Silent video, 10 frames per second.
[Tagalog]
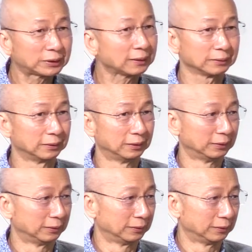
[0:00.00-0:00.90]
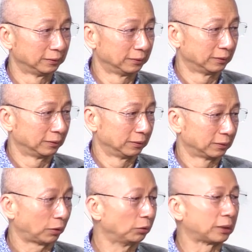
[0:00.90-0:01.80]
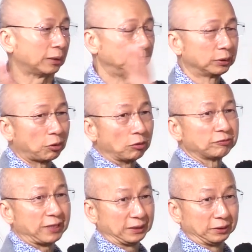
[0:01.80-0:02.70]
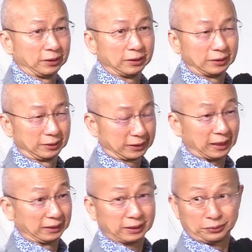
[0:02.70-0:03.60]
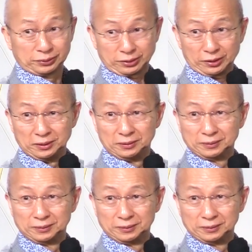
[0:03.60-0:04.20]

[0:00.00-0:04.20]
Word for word: sa Panginoon at sa kanyang presensya. Pero merong tanong dito.